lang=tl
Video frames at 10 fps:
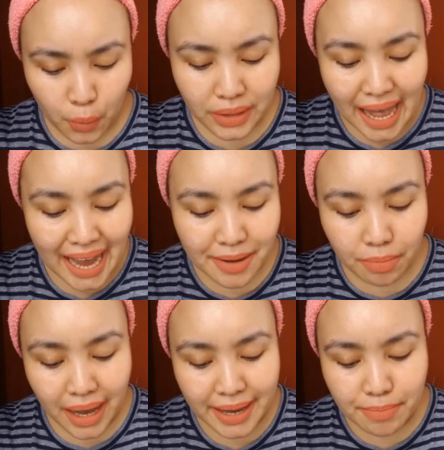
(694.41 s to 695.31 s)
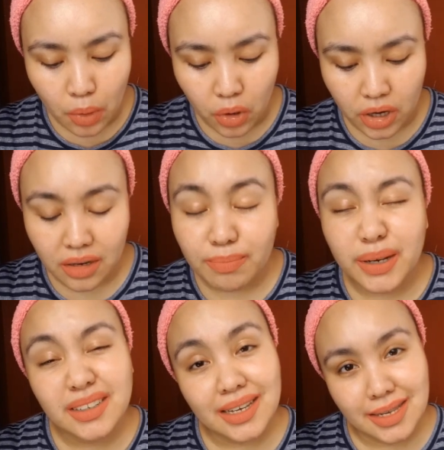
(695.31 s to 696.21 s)
Will I buy more
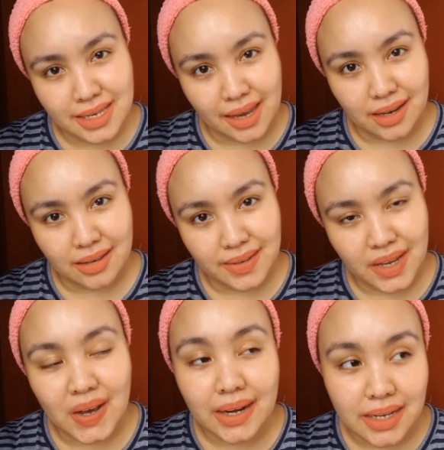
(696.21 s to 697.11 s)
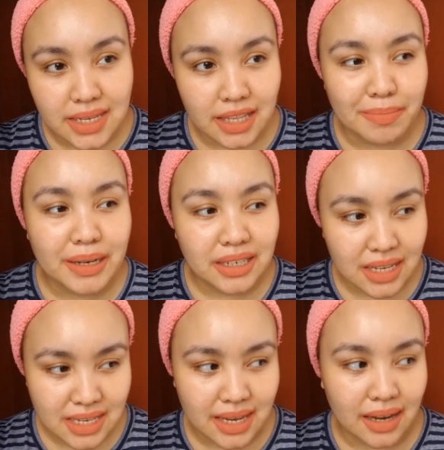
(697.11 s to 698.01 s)
pag nag-sale? honestly, pag
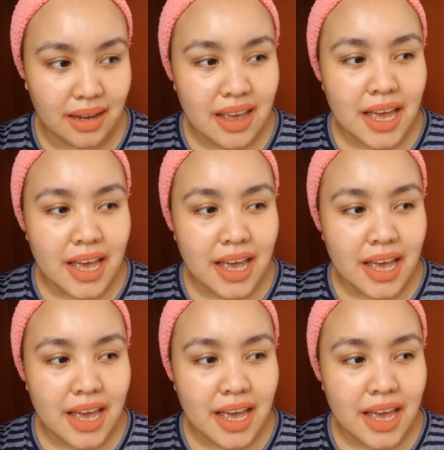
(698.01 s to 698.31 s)
nag-sale.